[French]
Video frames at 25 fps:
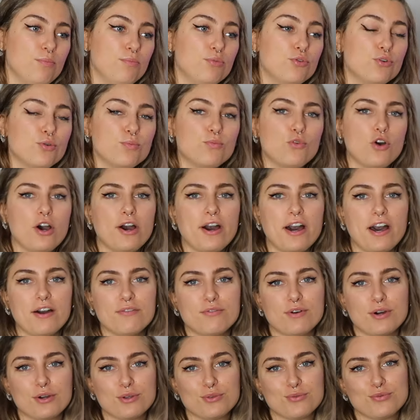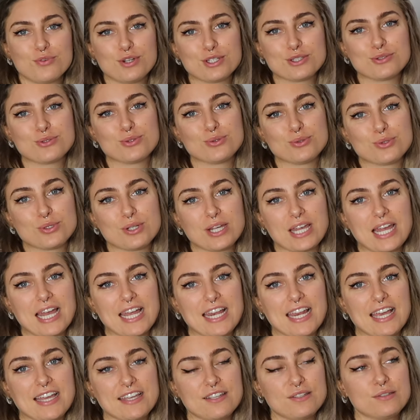pour moi, avoir une voiture
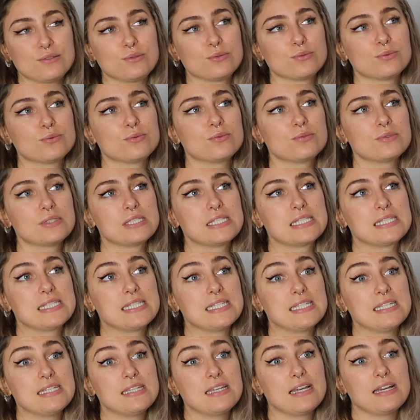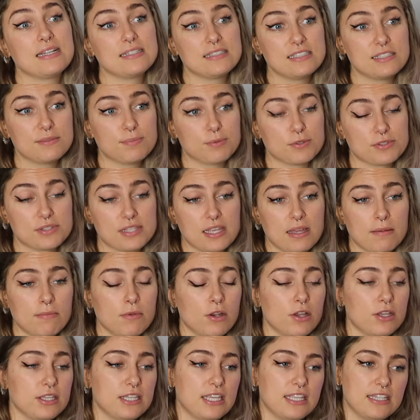à La Réunion, c'est
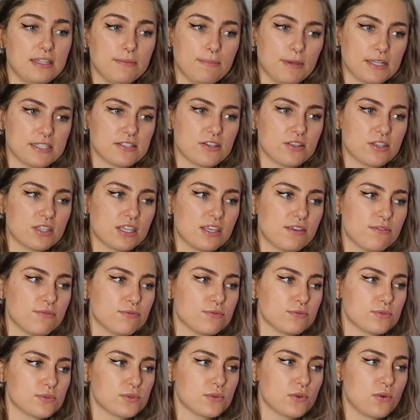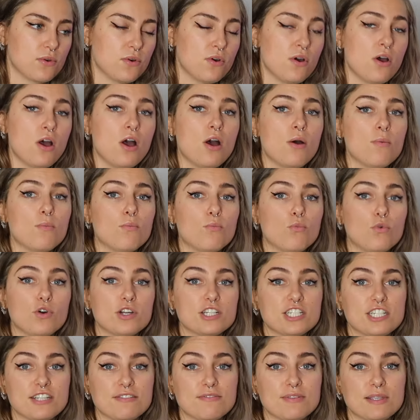indispensable. Il y a des personnes qui font 100
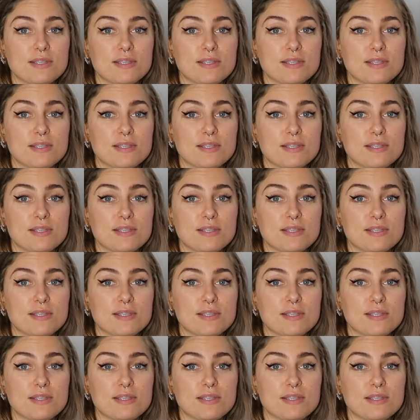moi j'ai